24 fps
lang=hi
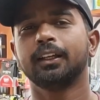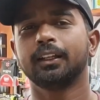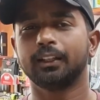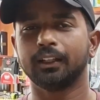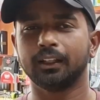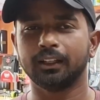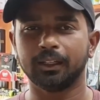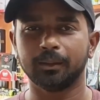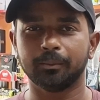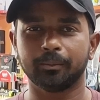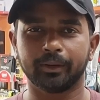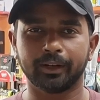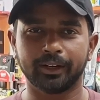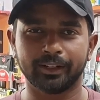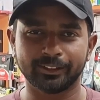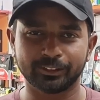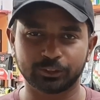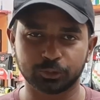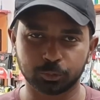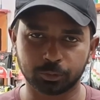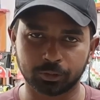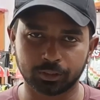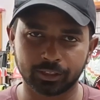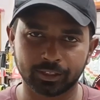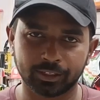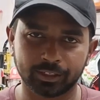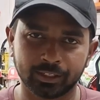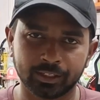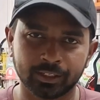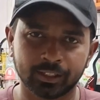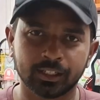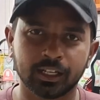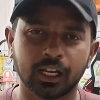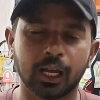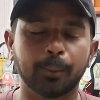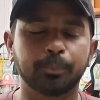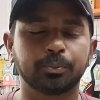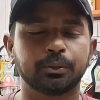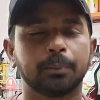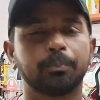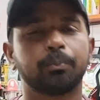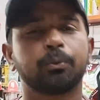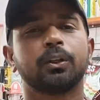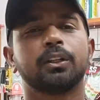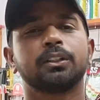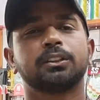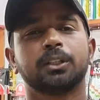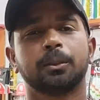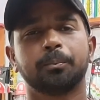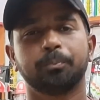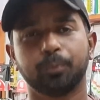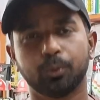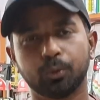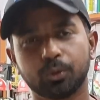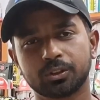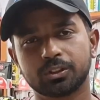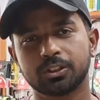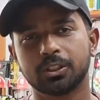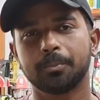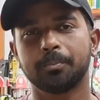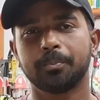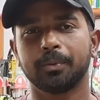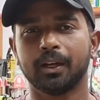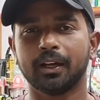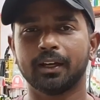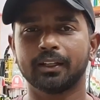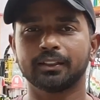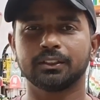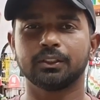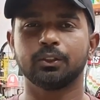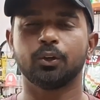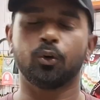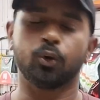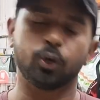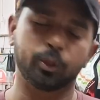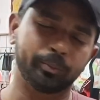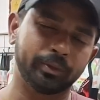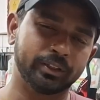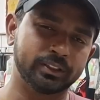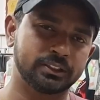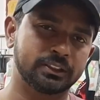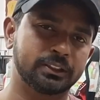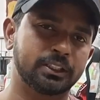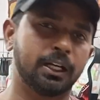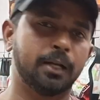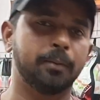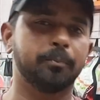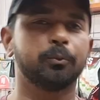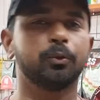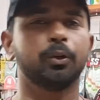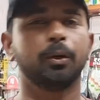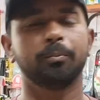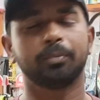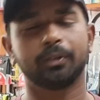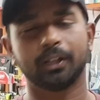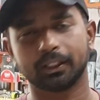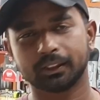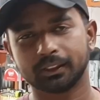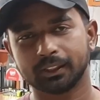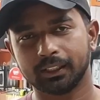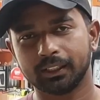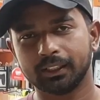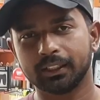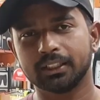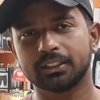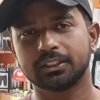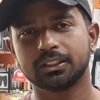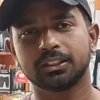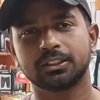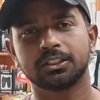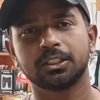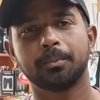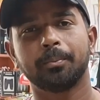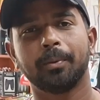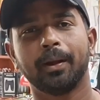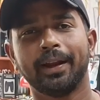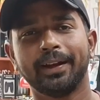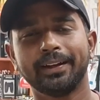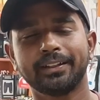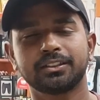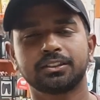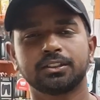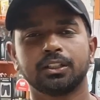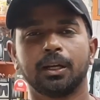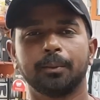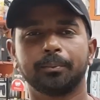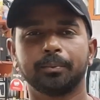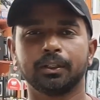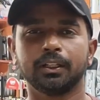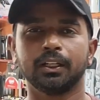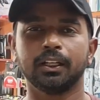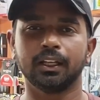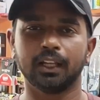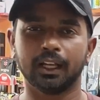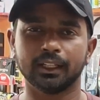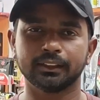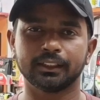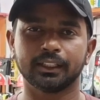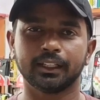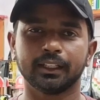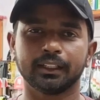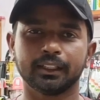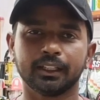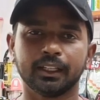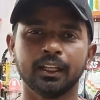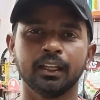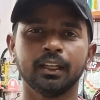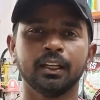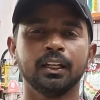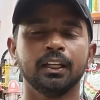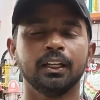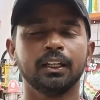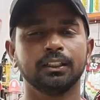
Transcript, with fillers: नए नए ब्रांड जुड़ रहे हैं आप सबके सपोर्ट से प्यार से और भी ऐसे काम को हम करते रहेंगे अच्छे अच्छे बैट्स आपके लिए लाते रहेंगे